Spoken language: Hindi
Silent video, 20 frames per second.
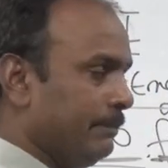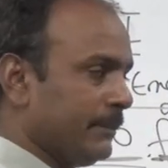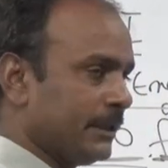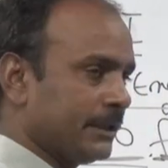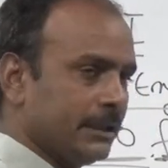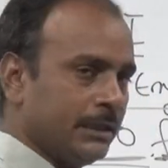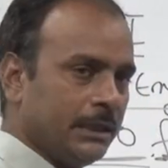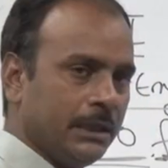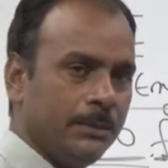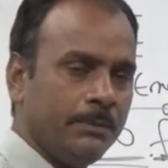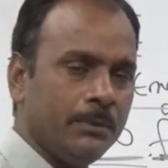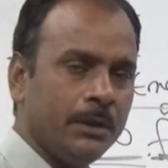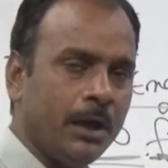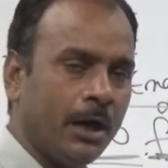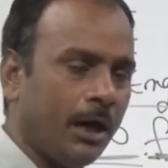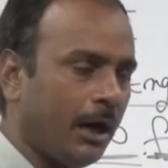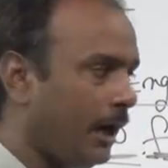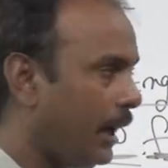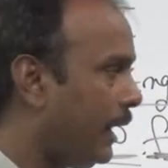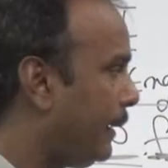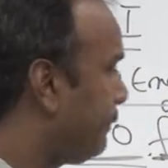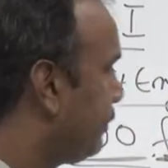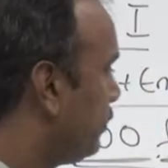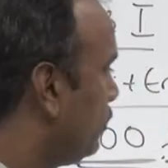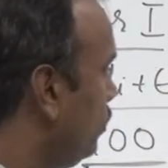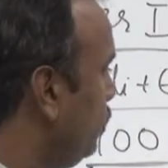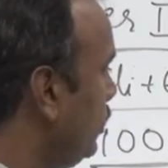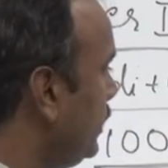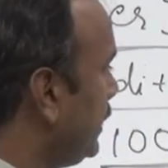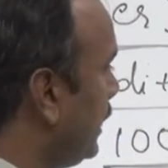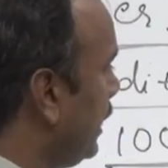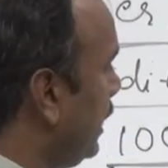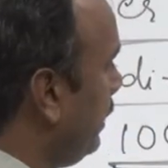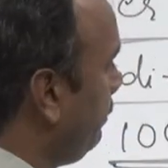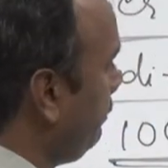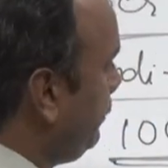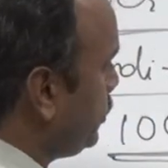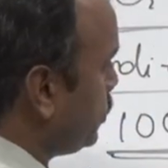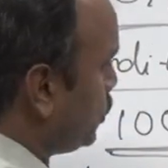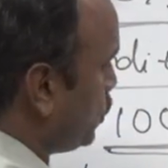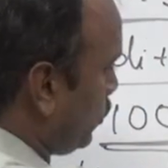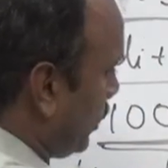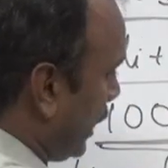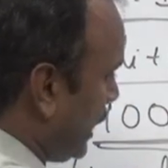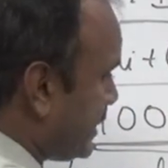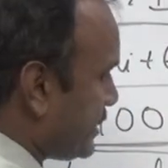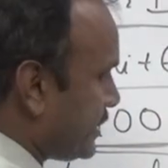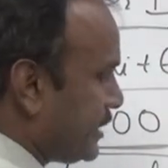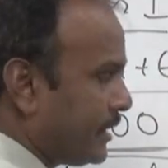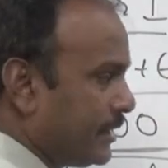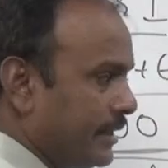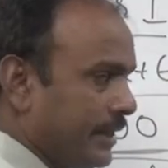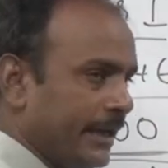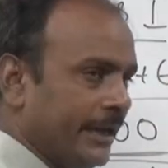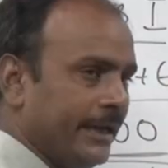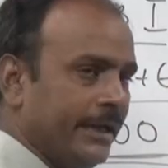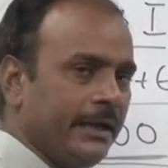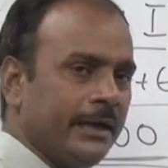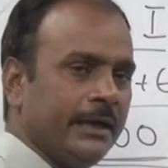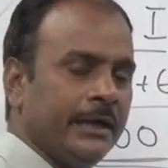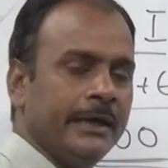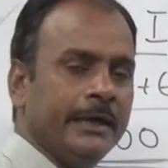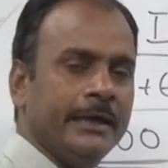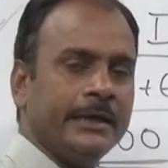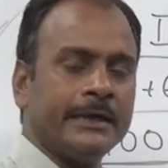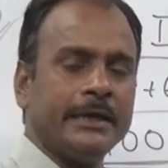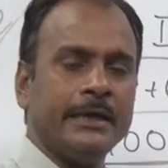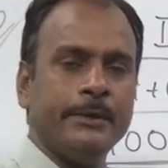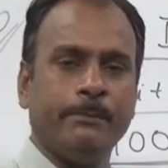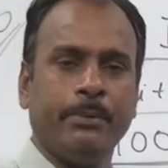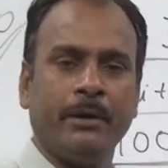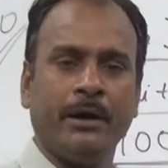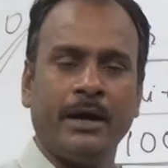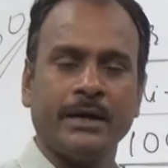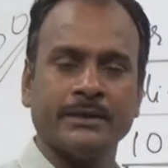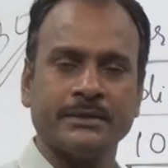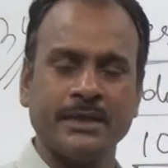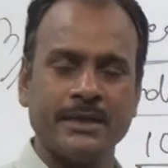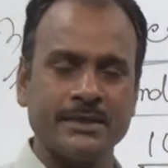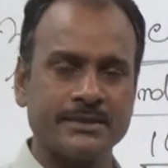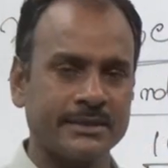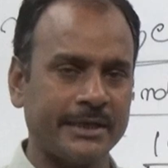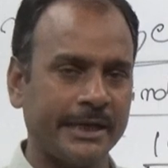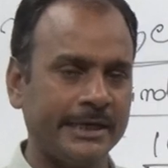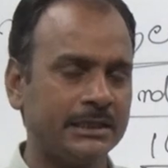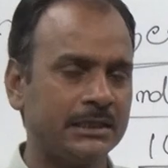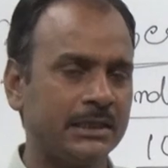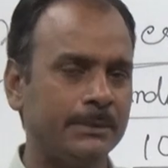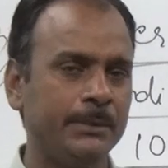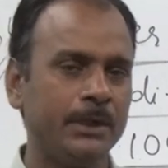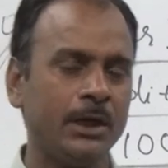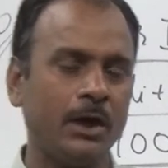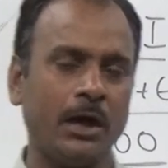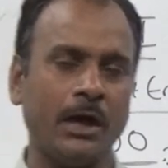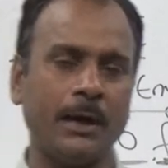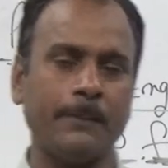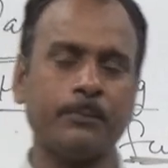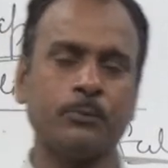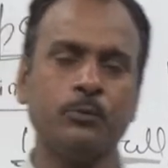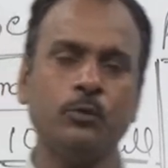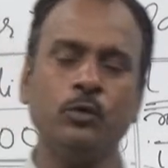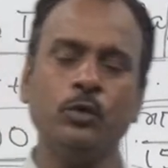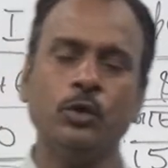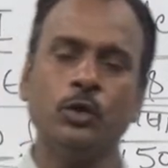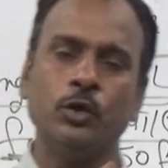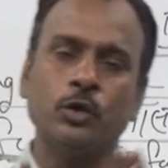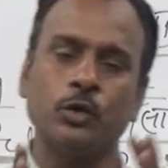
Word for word: मतलब आपको यहां पे चॉइस करना है कि भाषा साहित्य में आपको